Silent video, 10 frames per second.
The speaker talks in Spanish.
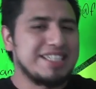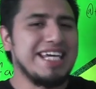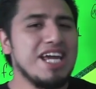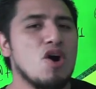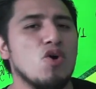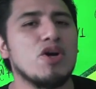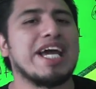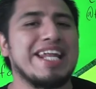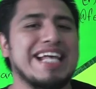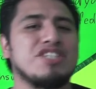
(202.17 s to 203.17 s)
que sí, una
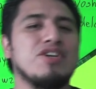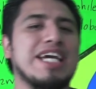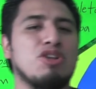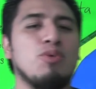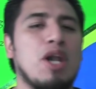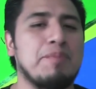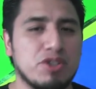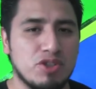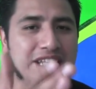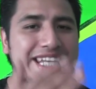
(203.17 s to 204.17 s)
generación que tuvo la
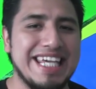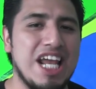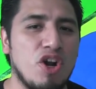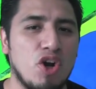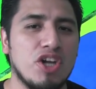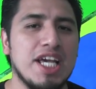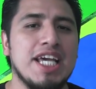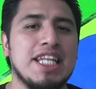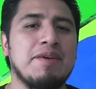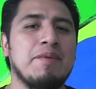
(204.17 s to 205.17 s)
oportunidad y el honor
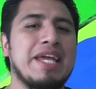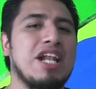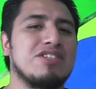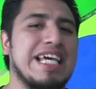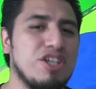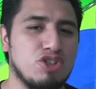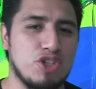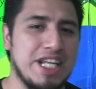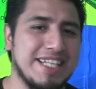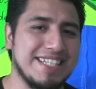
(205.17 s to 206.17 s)
de vivir en los años
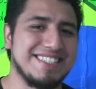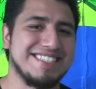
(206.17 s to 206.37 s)
80.